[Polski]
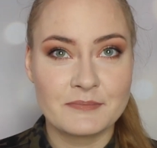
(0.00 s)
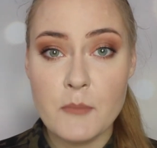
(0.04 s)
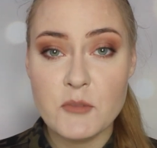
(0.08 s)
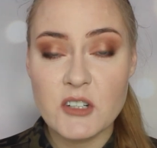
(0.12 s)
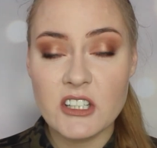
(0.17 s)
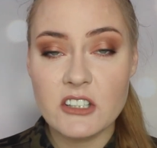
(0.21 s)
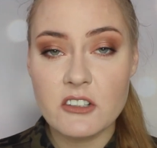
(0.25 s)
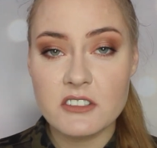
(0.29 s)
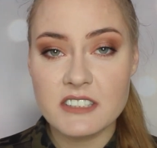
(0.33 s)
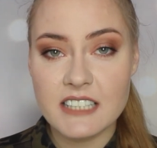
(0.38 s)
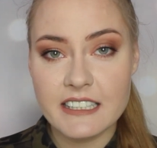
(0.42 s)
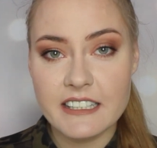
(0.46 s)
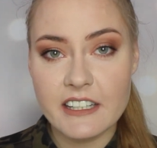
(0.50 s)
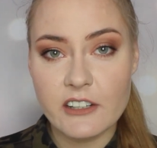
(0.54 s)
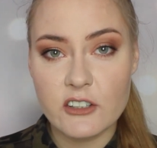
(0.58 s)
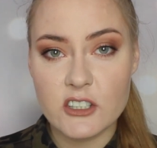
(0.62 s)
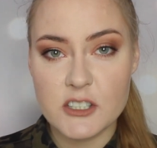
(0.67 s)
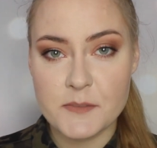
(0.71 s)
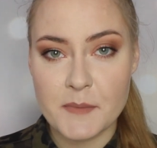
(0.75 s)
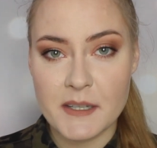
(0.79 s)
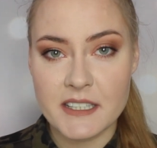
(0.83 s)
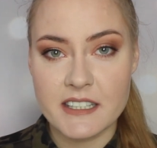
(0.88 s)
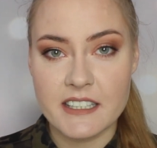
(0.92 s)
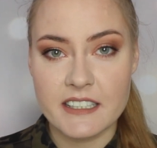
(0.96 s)
Przedostatni
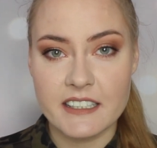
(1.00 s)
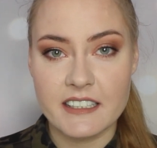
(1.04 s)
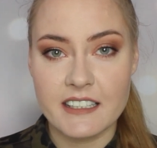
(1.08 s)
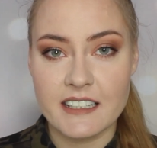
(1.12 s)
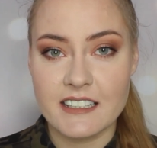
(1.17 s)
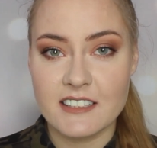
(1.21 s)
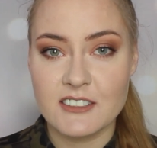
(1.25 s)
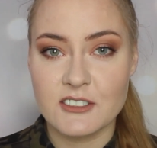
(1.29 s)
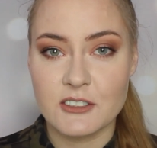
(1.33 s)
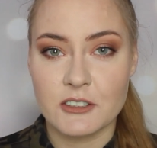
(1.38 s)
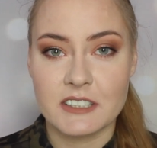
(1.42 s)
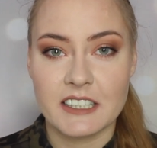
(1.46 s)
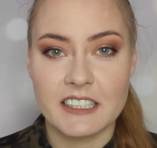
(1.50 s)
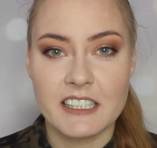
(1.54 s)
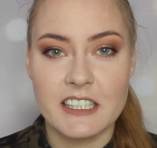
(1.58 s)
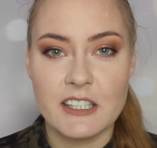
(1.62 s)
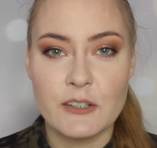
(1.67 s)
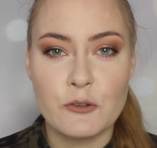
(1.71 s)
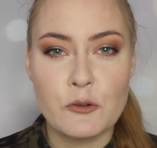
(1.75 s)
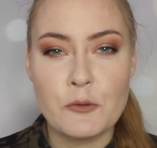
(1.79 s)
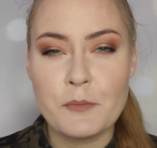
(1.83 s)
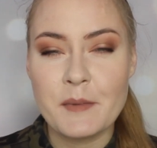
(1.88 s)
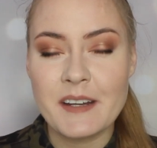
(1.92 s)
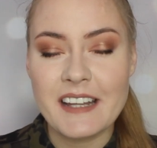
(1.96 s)
kosmetyk jest to
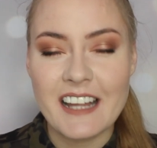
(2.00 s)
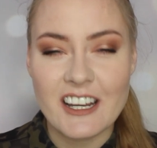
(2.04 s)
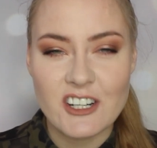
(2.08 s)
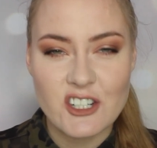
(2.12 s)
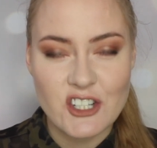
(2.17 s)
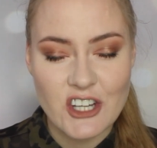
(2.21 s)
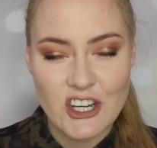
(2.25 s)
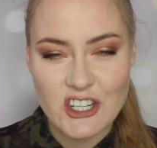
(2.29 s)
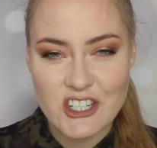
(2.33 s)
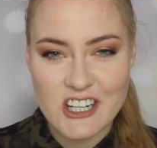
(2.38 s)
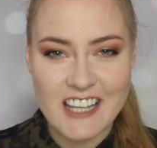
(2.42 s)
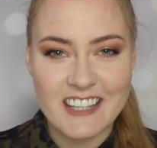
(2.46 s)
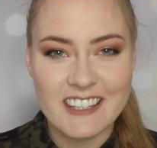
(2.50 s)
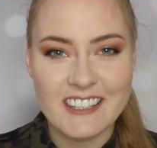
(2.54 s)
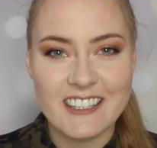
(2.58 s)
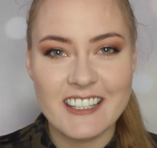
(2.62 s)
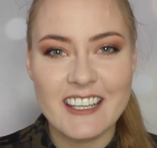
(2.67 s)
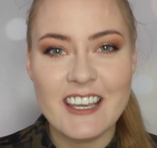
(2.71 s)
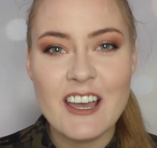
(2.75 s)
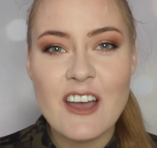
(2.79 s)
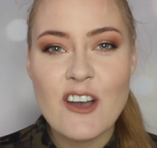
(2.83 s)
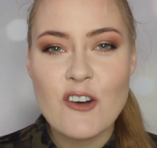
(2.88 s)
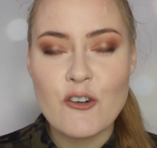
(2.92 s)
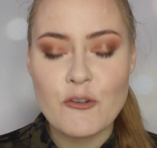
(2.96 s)
taki umilacz
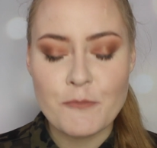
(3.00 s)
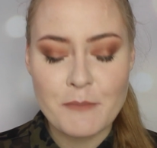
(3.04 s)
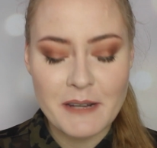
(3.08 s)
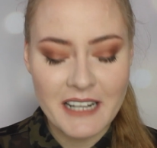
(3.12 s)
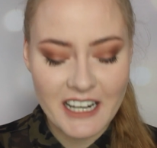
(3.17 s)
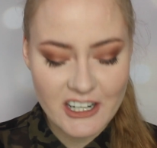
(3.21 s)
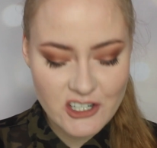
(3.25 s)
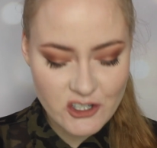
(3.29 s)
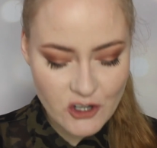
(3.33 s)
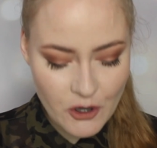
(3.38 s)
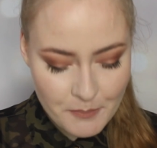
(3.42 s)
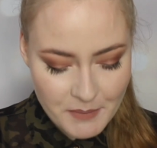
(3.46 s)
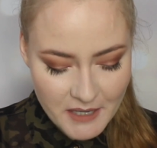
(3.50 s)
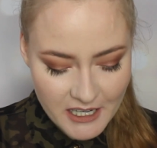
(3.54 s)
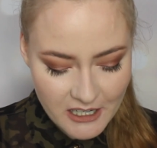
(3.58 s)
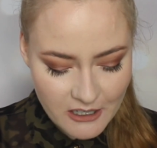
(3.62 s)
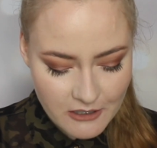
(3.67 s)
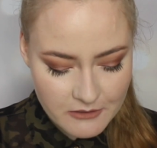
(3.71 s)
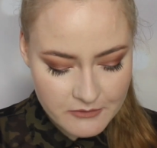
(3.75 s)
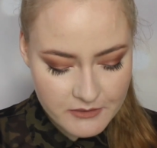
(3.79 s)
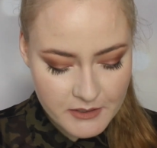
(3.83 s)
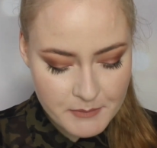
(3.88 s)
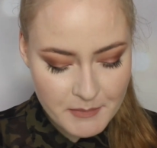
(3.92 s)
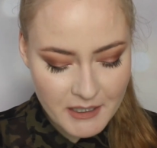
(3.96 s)
jesienny, umilacz
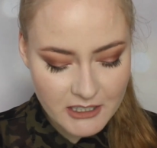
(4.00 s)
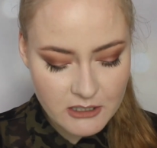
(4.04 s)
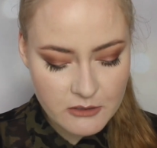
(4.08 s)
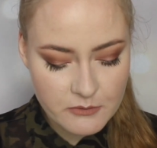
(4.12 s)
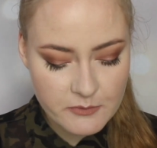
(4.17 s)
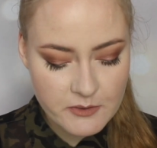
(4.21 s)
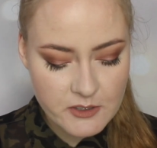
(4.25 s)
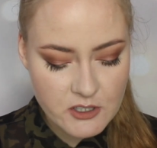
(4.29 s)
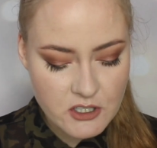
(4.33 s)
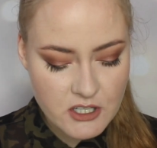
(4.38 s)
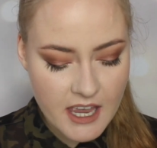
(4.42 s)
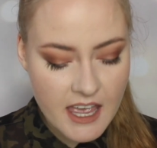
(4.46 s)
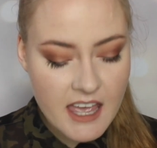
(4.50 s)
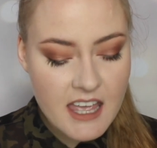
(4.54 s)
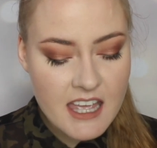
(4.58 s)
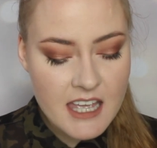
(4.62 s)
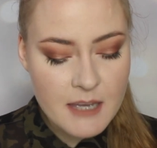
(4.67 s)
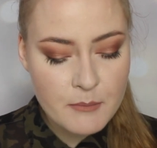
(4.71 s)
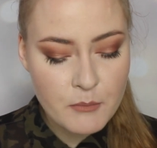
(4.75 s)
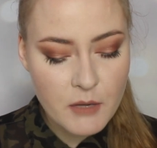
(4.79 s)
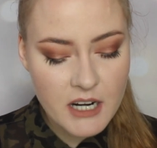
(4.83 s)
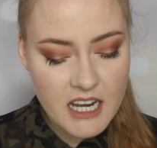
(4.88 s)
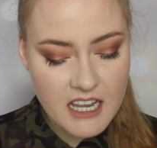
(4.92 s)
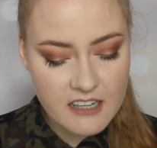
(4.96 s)
kąpielowy, mianowicie
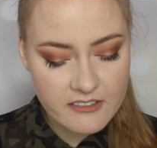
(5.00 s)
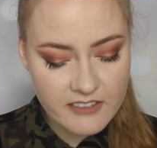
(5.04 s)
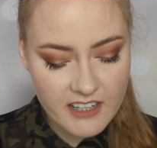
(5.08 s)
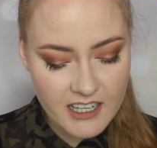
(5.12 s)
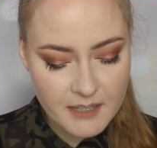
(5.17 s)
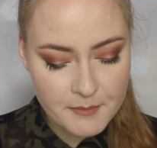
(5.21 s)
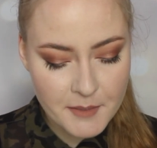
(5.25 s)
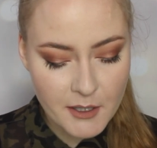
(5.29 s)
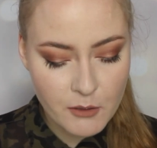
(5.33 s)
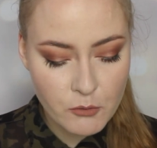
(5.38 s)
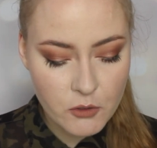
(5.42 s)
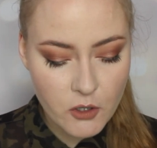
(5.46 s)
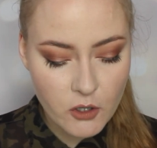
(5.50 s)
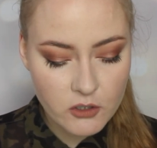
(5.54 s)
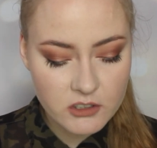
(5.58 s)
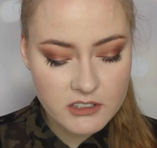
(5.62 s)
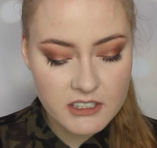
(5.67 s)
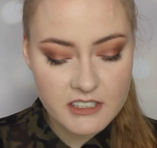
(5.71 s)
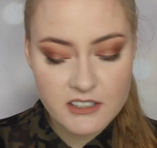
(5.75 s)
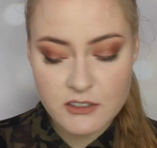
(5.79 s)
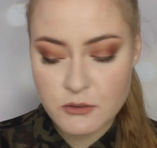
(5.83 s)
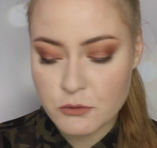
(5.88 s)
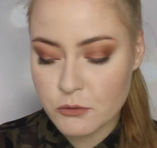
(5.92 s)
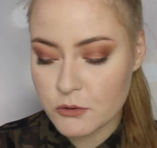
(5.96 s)
Moja Farma
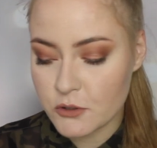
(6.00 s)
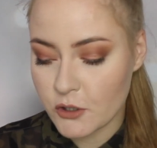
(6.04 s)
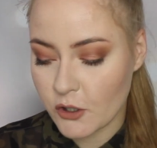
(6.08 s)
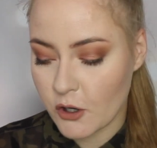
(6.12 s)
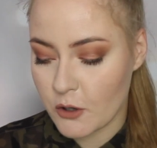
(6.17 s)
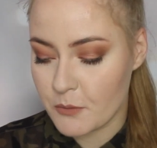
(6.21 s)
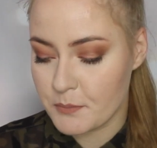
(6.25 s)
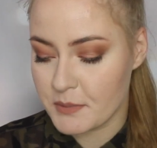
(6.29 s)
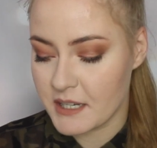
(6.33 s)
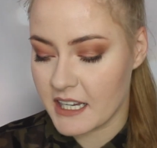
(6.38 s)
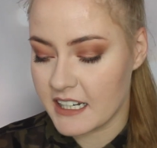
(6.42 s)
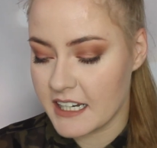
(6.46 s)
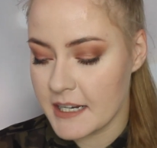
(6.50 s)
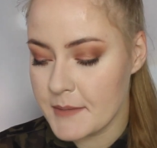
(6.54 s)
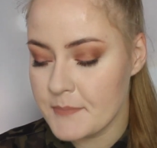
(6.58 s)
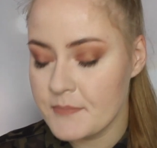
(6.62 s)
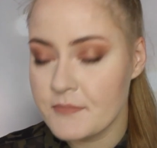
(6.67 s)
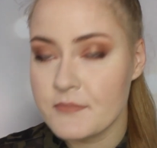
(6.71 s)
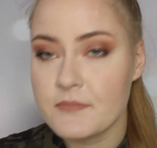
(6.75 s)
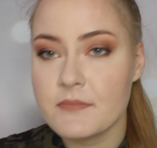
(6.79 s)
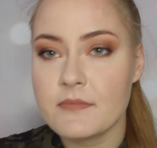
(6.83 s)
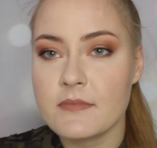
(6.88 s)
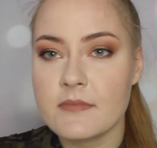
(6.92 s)
Urody Sól do Kąpieli